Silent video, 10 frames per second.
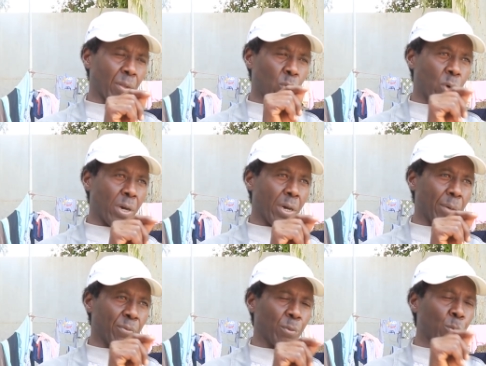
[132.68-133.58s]

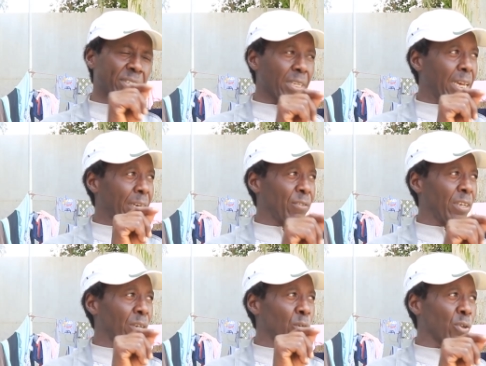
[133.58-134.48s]
وفي ممثل يعني
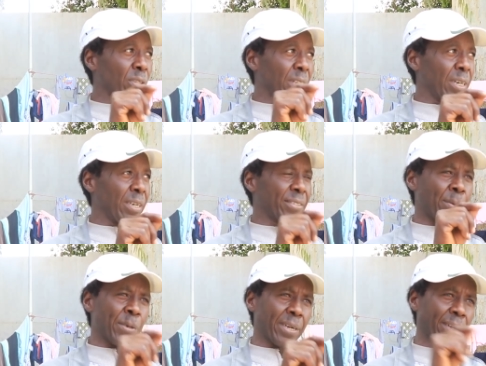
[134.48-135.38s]
في اختنا
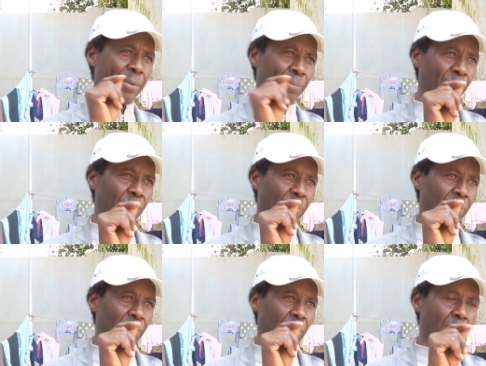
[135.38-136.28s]
سميره
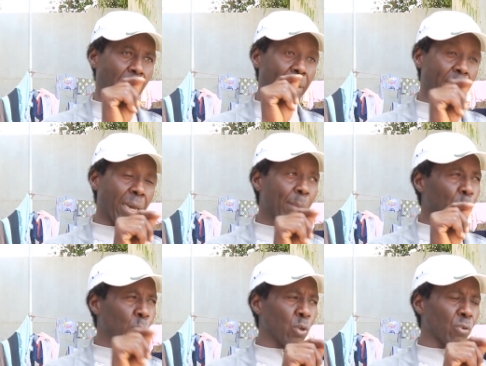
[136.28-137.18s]
يعني هي قامت
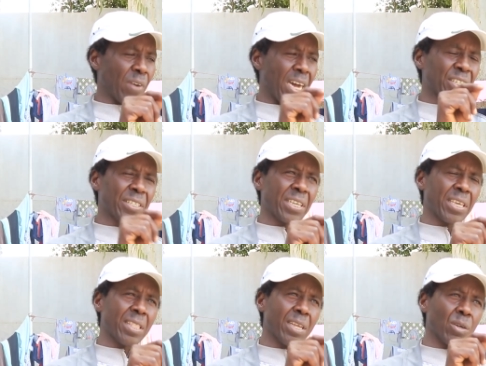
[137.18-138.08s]
بدور فعال جدا
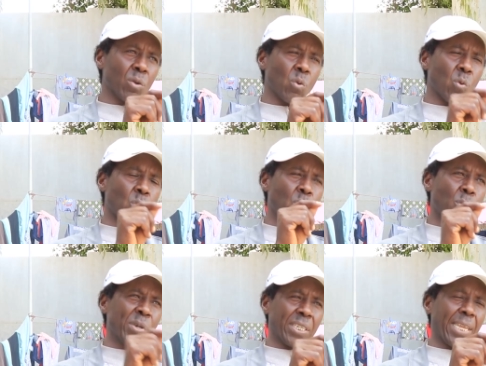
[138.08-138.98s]
جدا
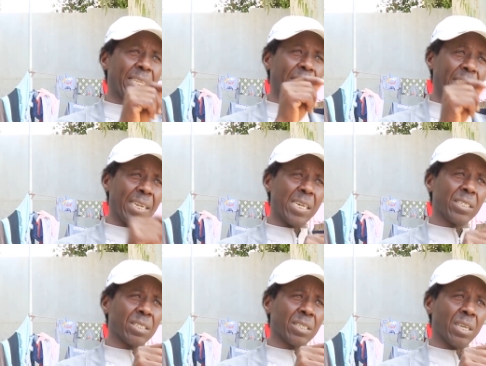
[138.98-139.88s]
ومشت اجلة
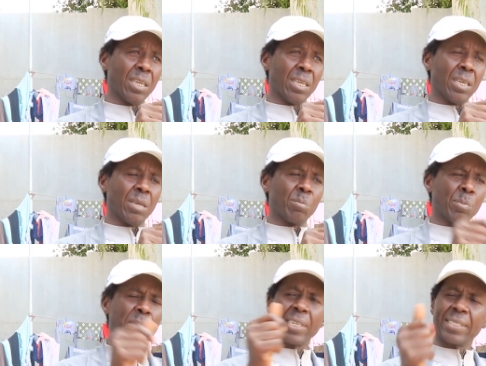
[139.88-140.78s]
الناس من
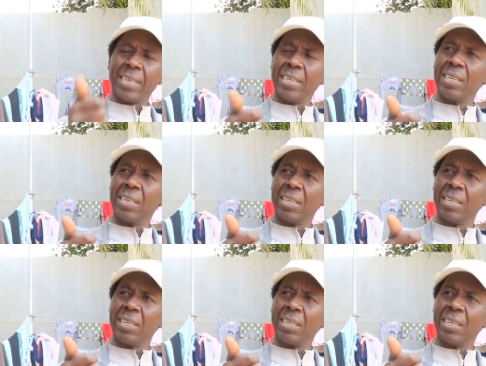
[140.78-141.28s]
مدرسه هي